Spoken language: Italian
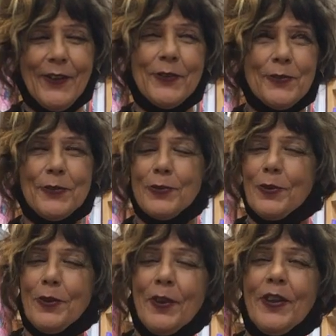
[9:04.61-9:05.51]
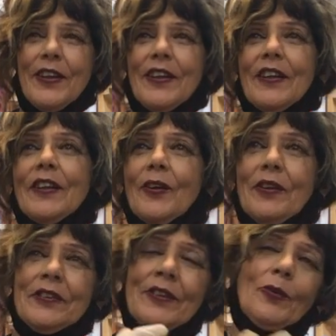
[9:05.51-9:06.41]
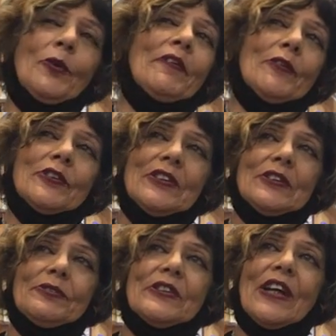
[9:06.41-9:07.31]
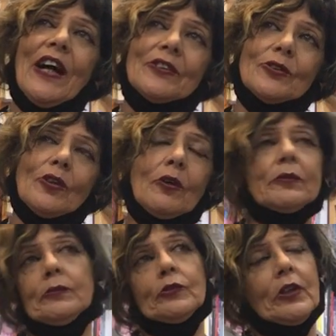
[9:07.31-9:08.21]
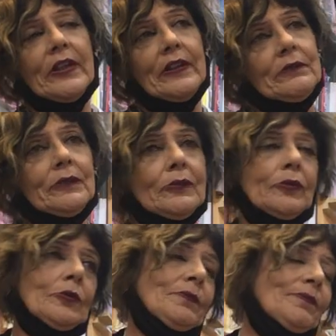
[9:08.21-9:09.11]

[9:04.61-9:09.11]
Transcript: che conosco, in lui avevo identificato, no? Cioè, mm,